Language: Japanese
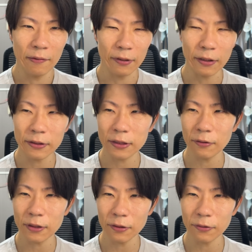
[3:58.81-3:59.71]
私
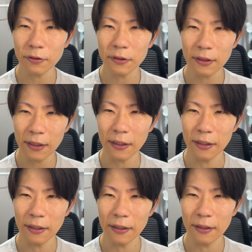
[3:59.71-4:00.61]
の仕事っ
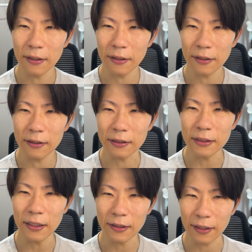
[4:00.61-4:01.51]
て、
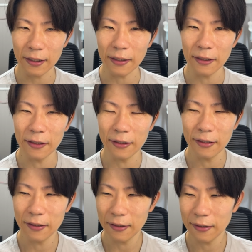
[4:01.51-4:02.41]
家で
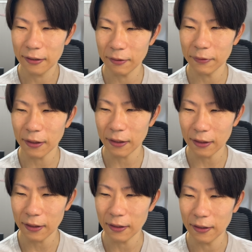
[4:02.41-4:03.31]
基本的
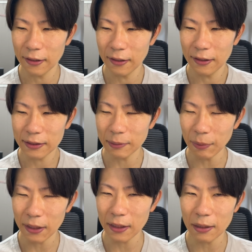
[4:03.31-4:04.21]
に締
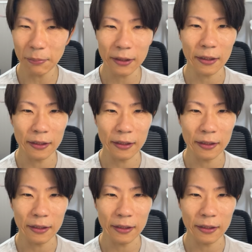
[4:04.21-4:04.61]
め切りまで